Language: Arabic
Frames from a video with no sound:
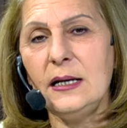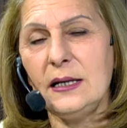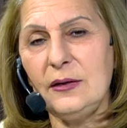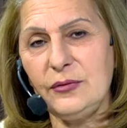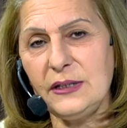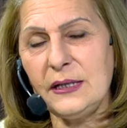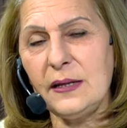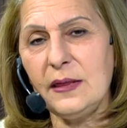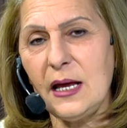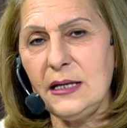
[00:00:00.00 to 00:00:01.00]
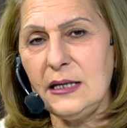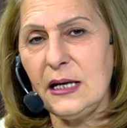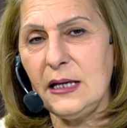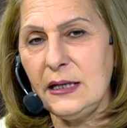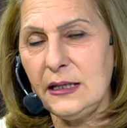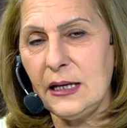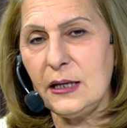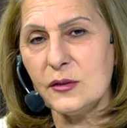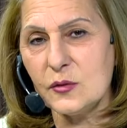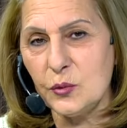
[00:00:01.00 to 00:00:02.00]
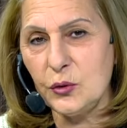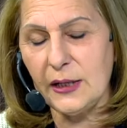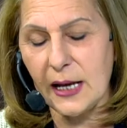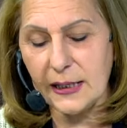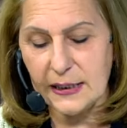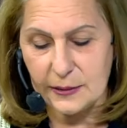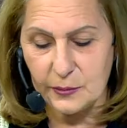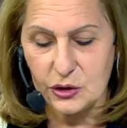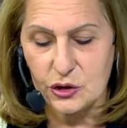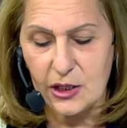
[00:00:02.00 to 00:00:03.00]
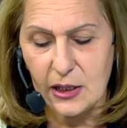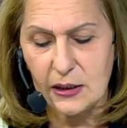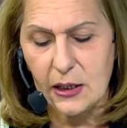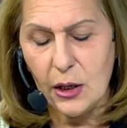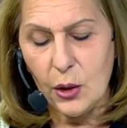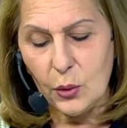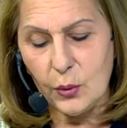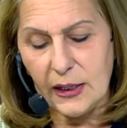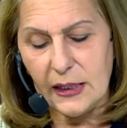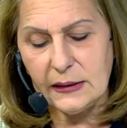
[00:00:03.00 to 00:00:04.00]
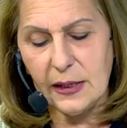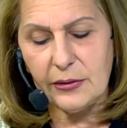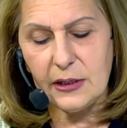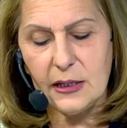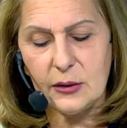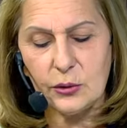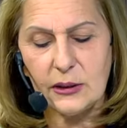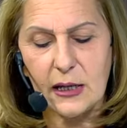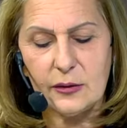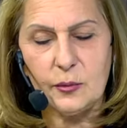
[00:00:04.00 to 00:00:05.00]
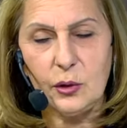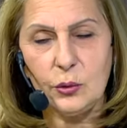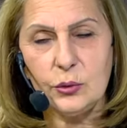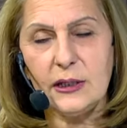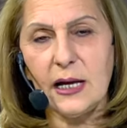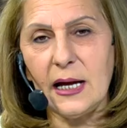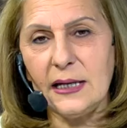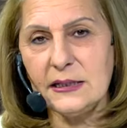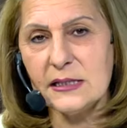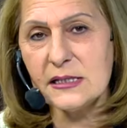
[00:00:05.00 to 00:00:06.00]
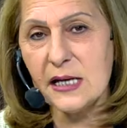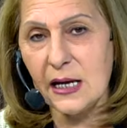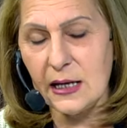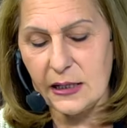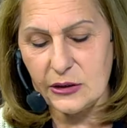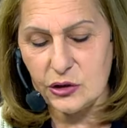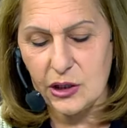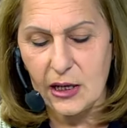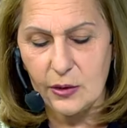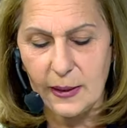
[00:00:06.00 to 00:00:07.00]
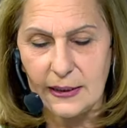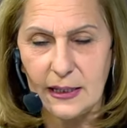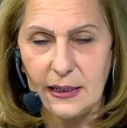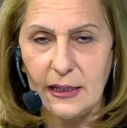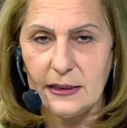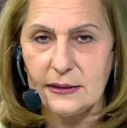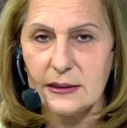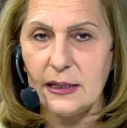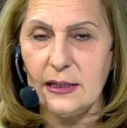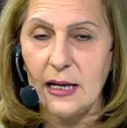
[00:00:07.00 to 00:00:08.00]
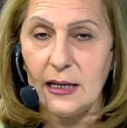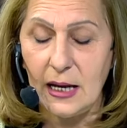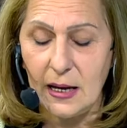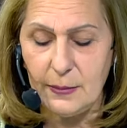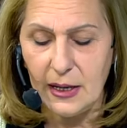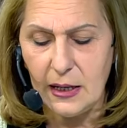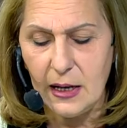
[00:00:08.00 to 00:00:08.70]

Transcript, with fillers: الفترة الثانية اللي هي الأسبوع الأخير من الشهر وللتذكير عطارد بالحوت لغاية 9 الشهر بعدين رح ينتقل للحمل